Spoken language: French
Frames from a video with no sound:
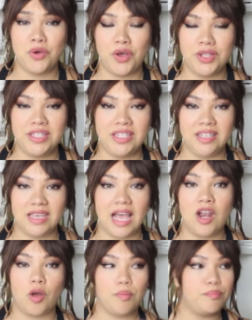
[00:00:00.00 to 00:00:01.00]
au running.
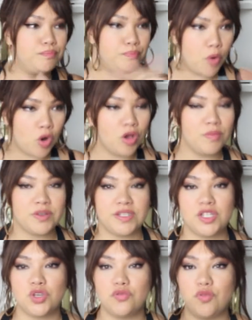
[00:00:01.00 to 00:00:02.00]
Alors, pour
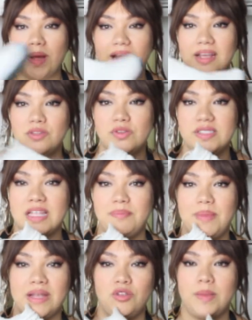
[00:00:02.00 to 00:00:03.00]
commencer, je vous parlerai de cette
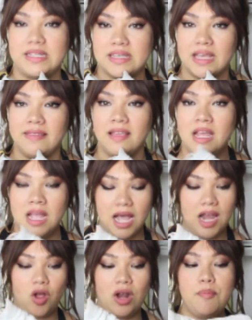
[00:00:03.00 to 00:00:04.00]
paire de baskets.
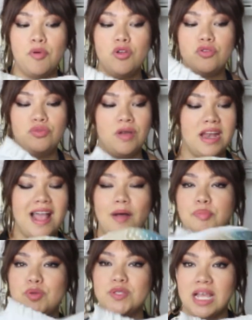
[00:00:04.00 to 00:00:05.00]
Alors là, pour le coup, elle est un
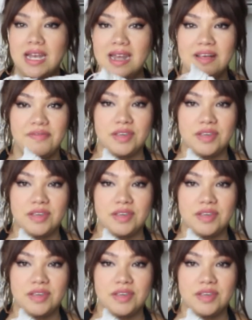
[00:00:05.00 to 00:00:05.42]
peu sale, elle a